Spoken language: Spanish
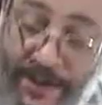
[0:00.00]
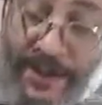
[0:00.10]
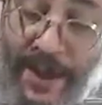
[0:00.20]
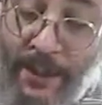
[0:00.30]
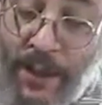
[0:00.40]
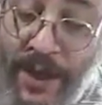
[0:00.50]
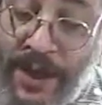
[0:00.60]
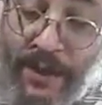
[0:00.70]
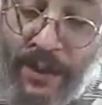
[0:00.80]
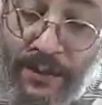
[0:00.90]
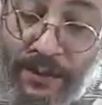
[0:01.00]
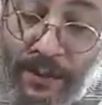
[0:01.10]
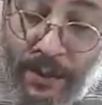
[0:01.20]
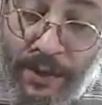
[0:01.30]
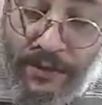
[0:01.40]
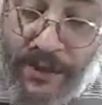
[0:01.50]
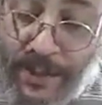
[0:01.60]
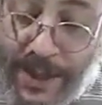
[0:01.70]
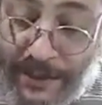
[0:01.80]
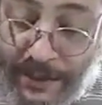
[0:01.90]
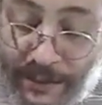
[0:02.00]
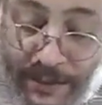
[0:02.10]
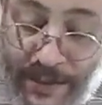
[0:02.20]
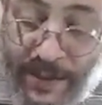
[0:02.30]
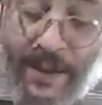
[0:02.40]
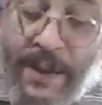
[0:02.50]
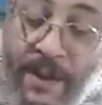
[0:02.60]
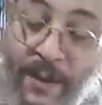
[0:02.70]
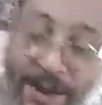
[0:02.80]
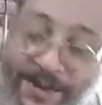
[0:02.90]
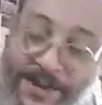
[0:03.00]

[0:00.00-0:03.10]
De a poquito lo voy llevando. ¿Cuál es el